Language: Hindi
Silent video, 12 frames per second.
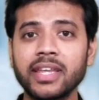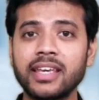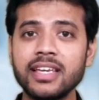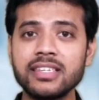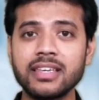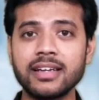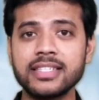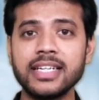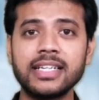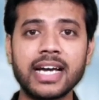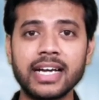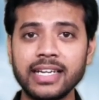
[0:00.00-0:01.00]
किस तरह से
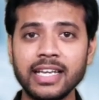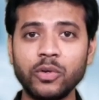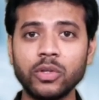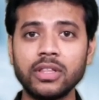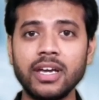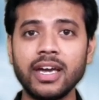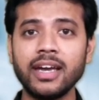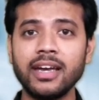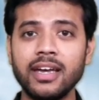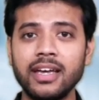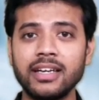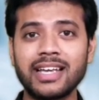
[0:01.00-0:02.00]
टारगेटिंग होती है
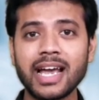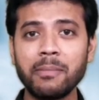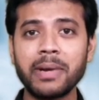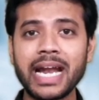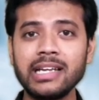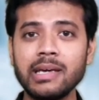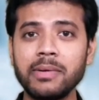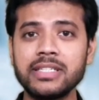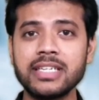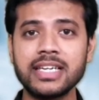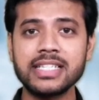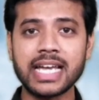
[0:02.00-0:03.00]
क्या ब्रांड के
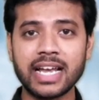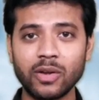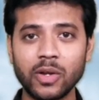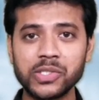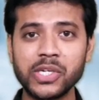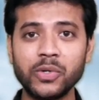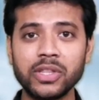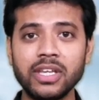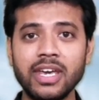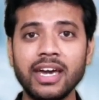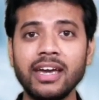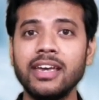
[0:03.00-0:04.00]
पीछे की साइकोलॉजी होती
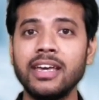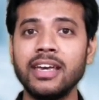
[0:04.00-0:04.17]
है